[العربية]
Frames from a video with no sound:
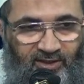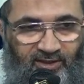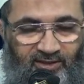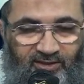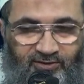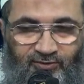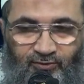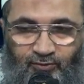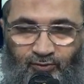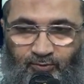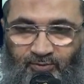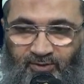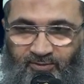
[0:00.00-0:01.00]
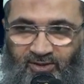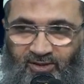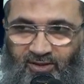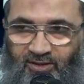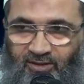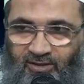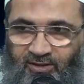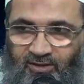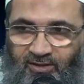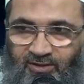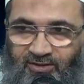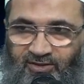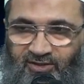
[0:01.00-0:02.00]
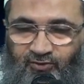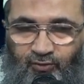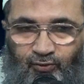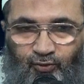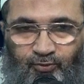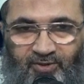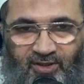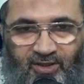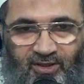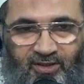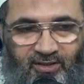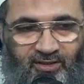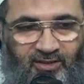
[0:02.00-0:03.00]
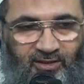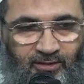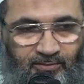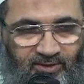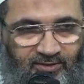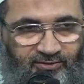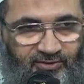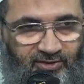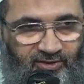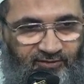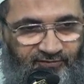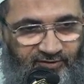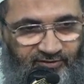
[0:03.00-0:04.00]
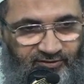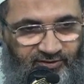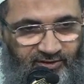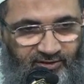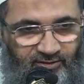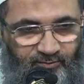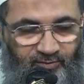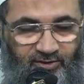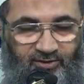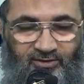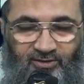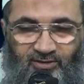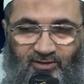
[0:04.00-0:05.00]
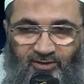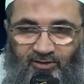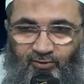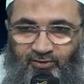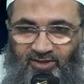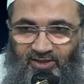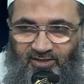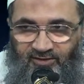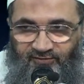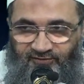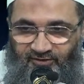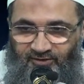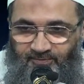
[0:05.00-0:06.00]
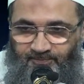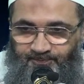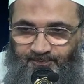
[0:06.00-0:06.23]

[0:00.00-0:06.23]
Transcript: التي ربما يدخل بها إلى بعض الأفاضل بارك الله تعالى فيه